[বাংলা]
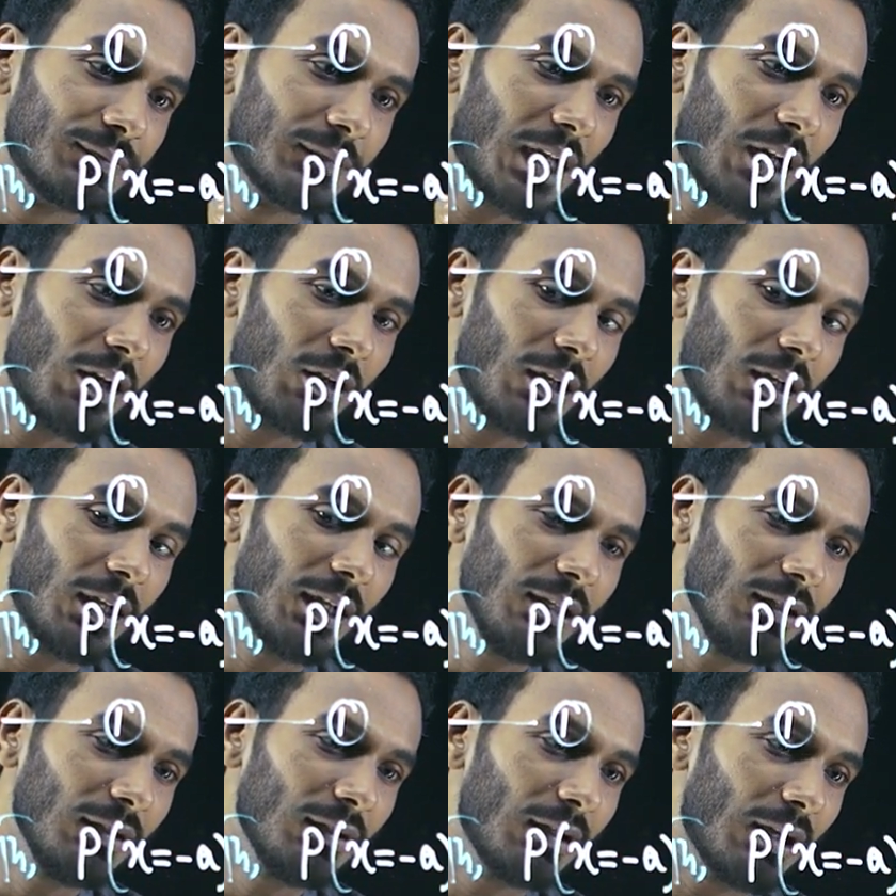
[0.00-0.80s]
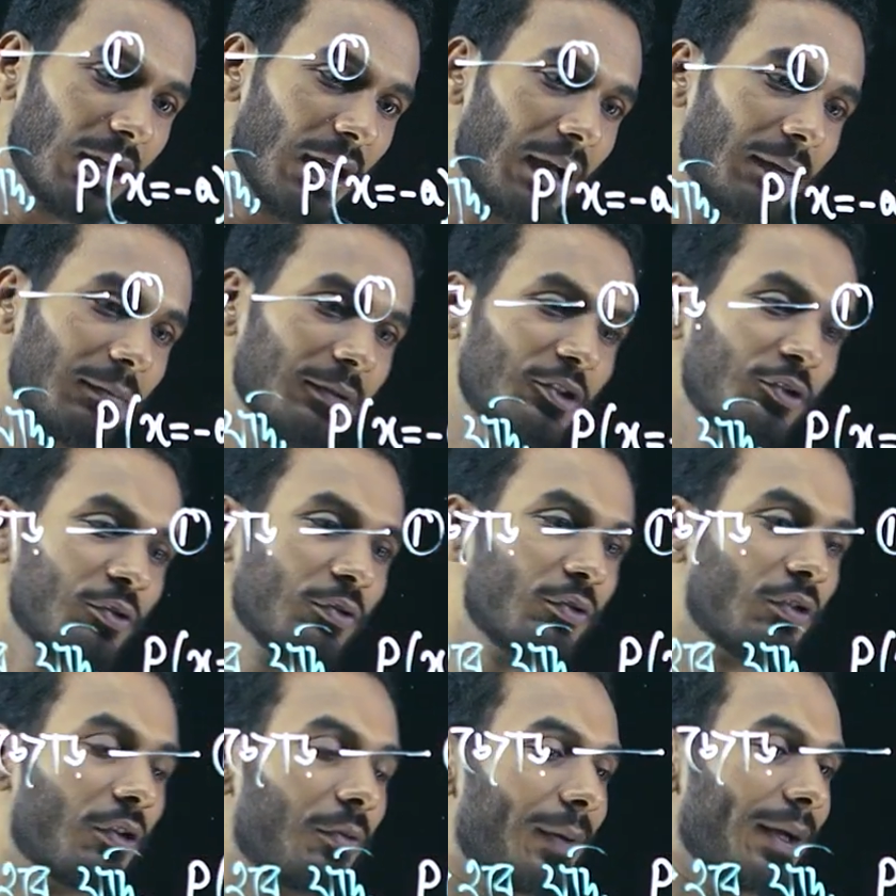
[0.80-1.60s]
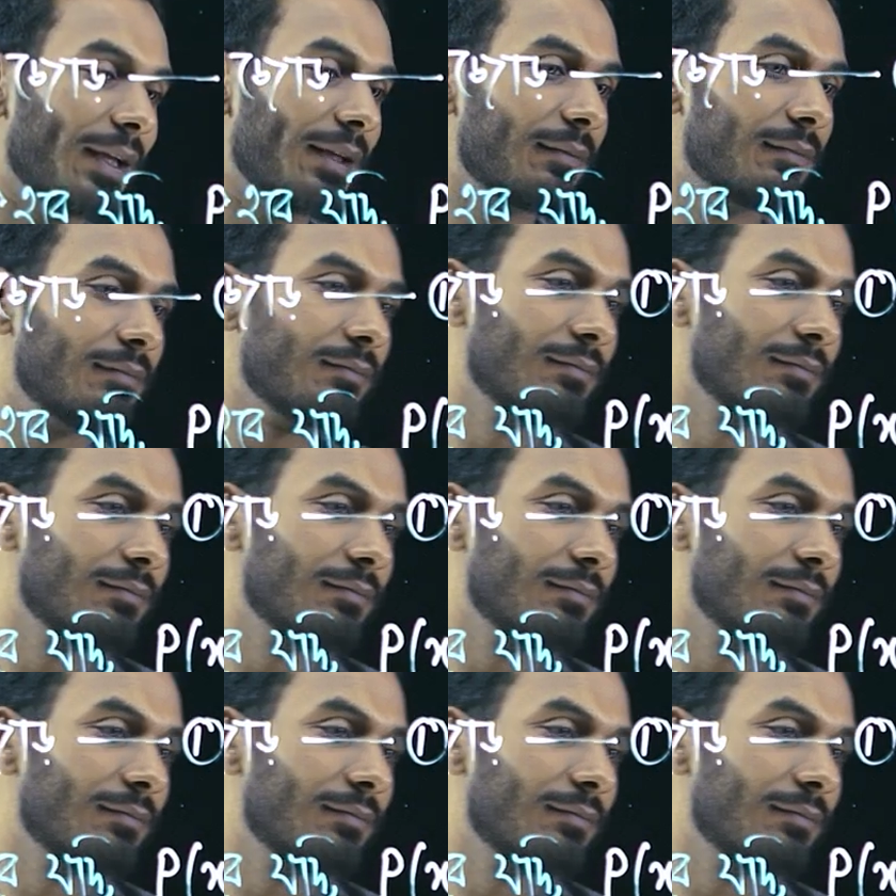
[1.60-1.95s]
তাহলে আমি শূন্য পাই